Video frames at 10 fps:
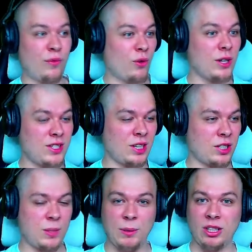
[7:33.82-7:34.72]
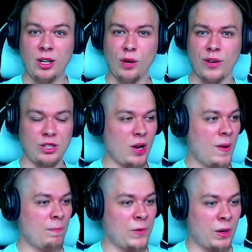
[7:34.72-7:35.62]
w ogóle zacznę speedrunować?
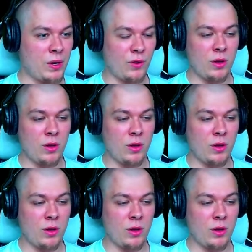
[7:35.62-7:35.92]
Ja, ja